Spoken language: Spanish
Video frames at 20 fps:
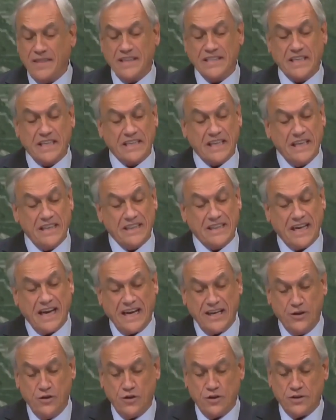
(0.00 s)
de
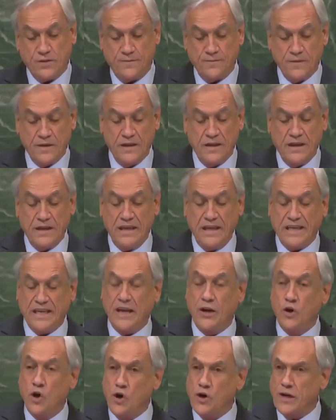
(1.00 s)
70 años y
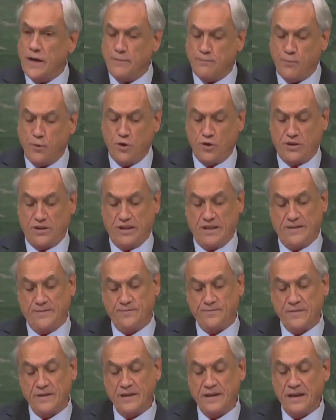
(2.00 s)
que no responde
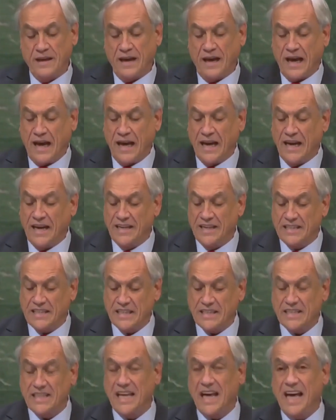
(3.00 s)
a las
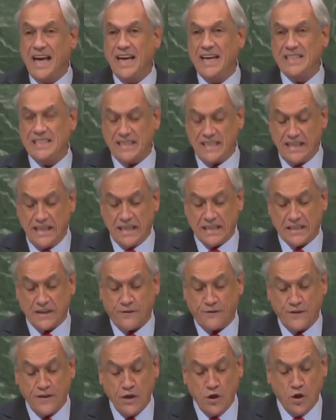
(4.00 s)
necesidades y
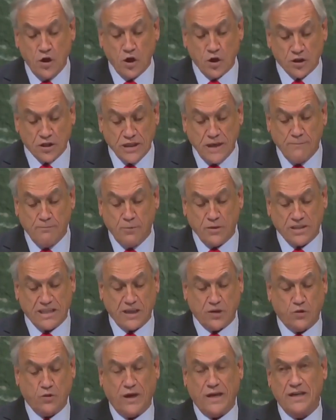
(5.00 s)
desafíos de los tiempos
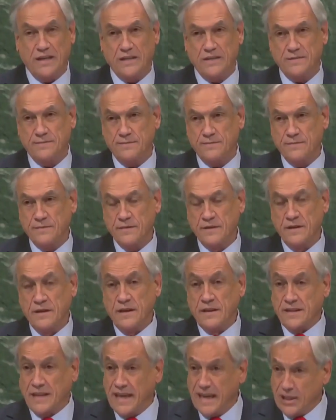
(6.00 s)
actuales.
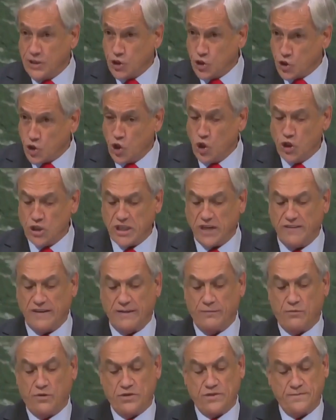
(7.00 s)
De hecho, todos
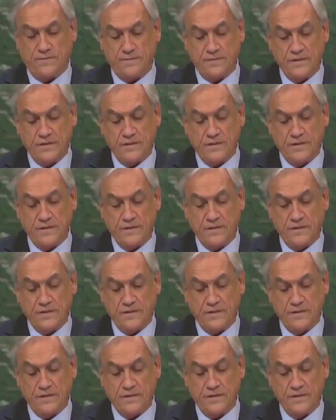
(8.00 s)
sabemos